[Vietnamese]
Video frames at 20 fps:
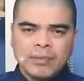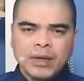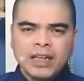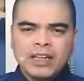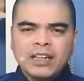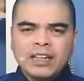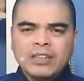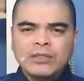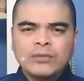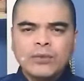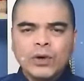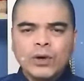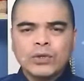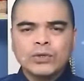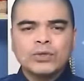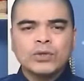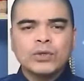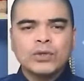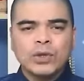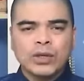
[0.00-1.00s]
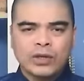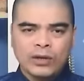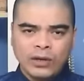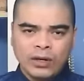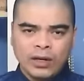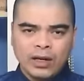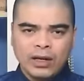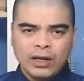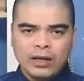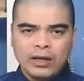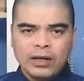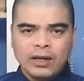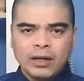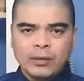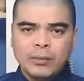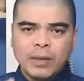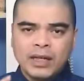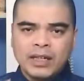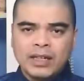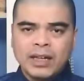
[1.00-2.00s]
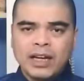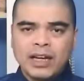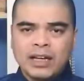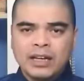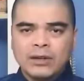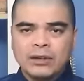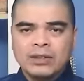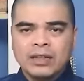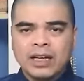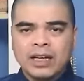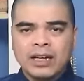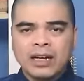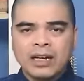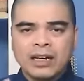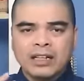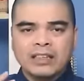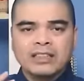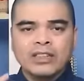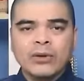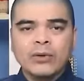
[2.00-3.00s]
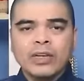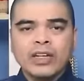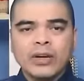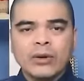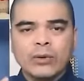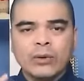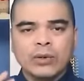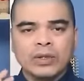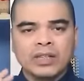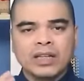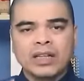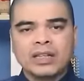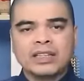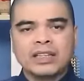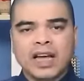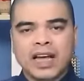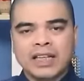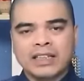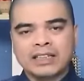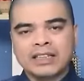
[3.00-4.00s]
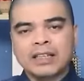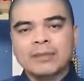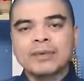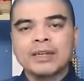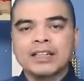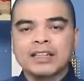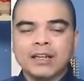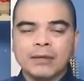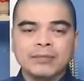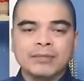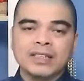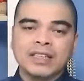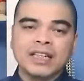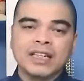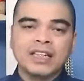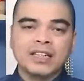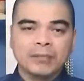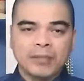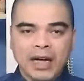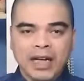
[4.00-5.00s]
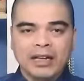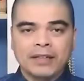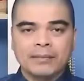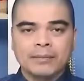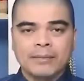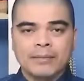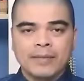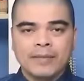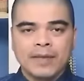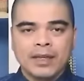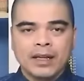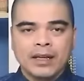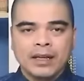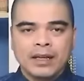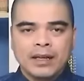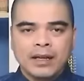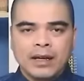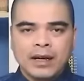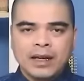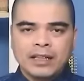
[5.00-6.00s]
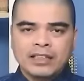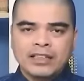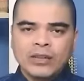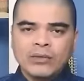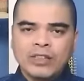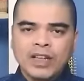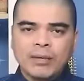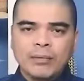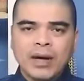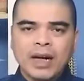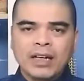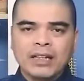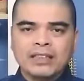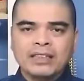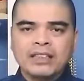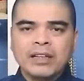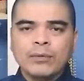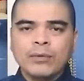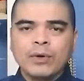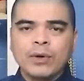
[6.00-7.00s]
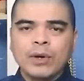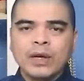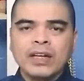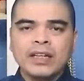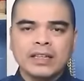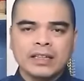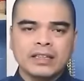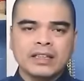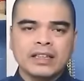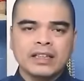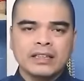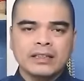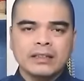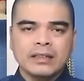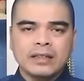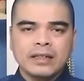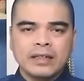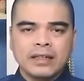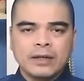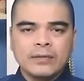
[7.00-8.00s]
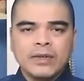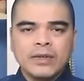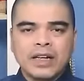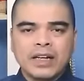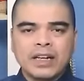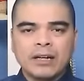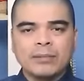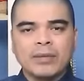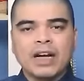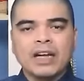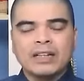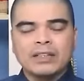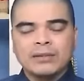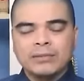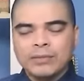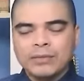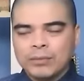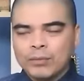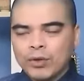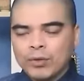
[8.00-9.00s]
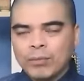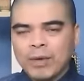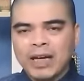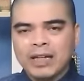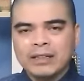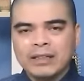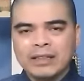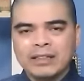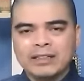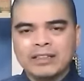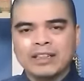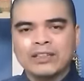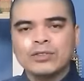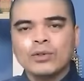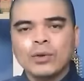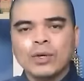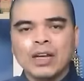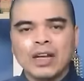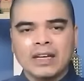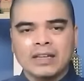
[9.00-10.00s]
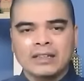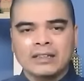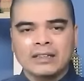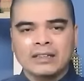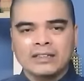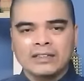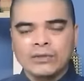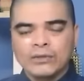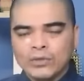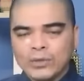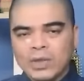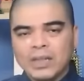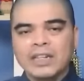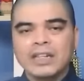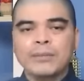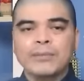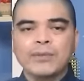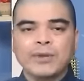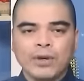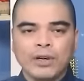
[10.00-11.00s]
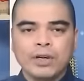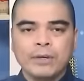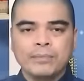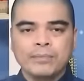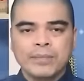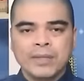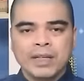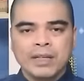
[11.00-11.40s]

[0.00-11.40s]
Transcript: bạn đừng vội xua đuổi nó, bởi đây có thể là cái dấu hiệu của thần tài sắp ghé thăm gia đình bạn. Ở trong nhà bạn sắp có hỷ tín, cái việc làm ăn, buôn bán thì sẽ tốt lành trong suốt cái năm đó.